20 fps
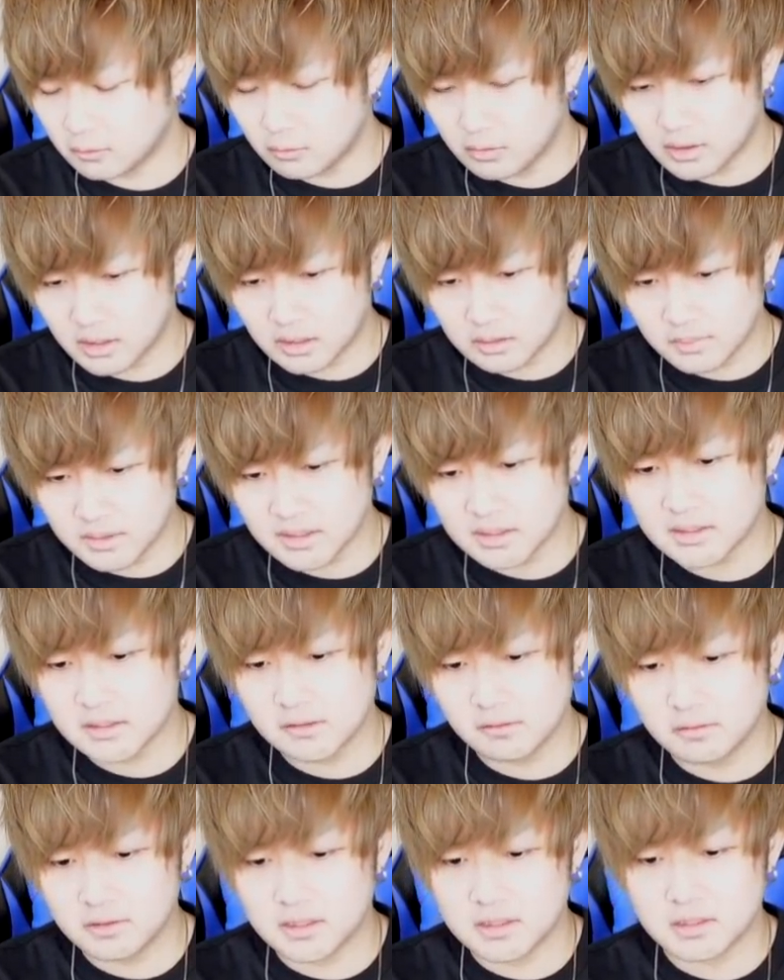これがまだ
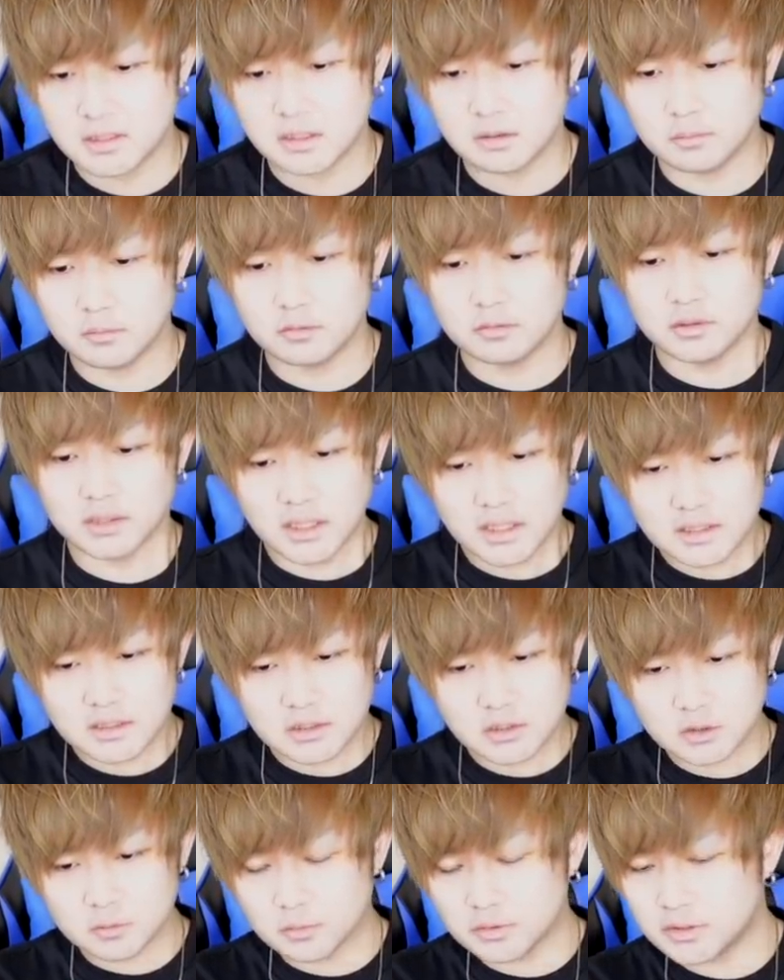強いんですけども、短
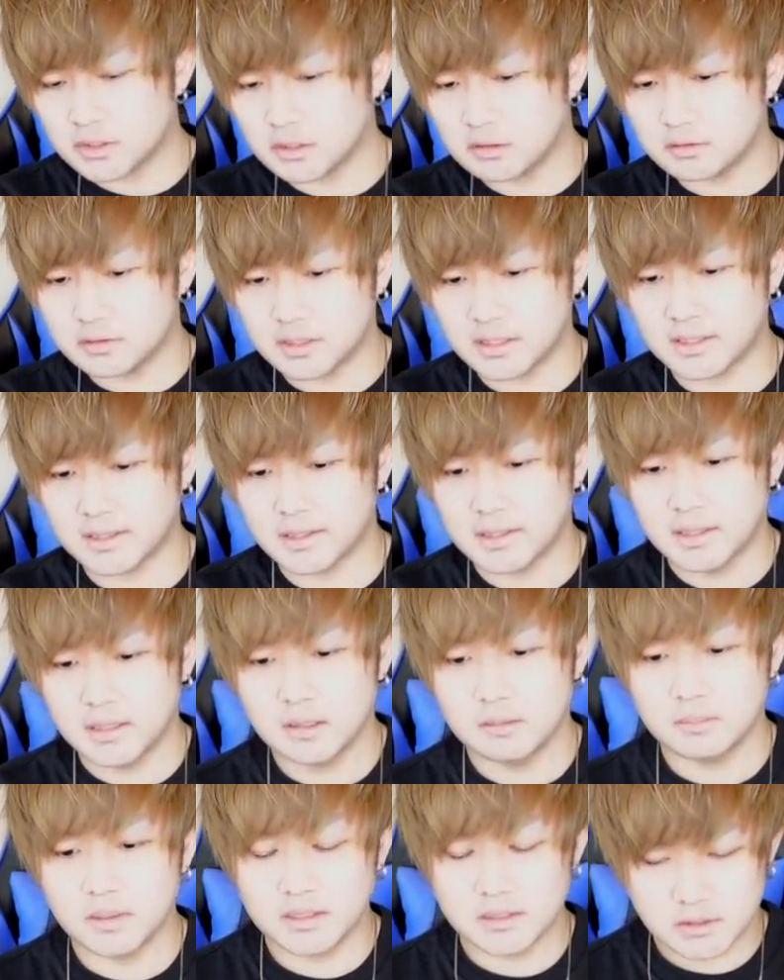縮持ってるんで、
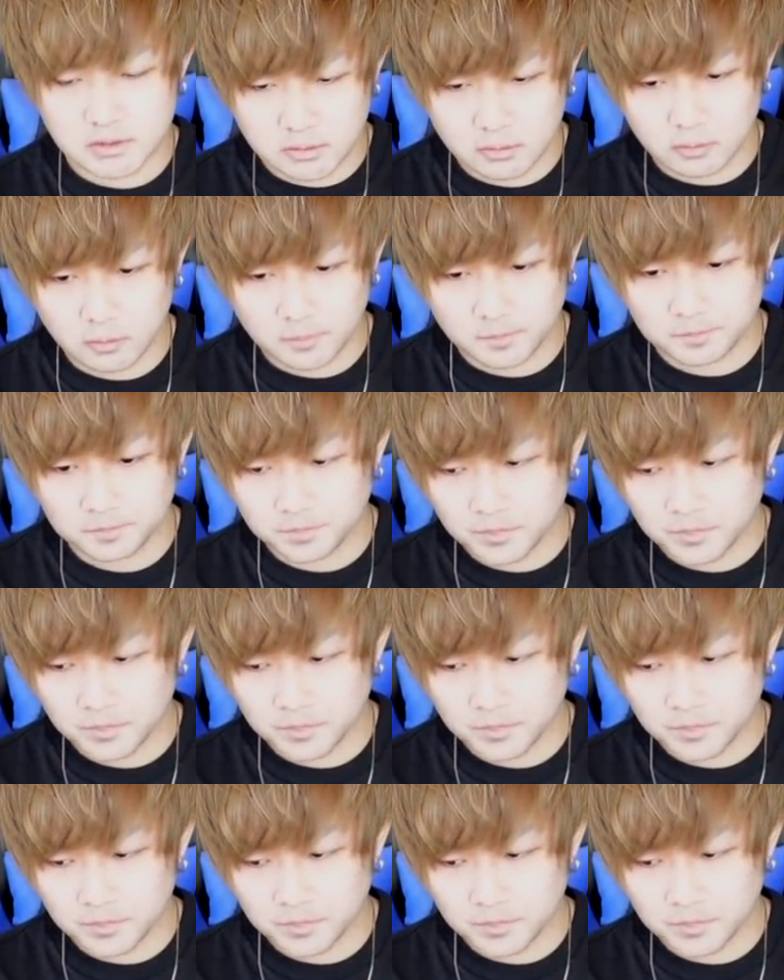まあ、一応、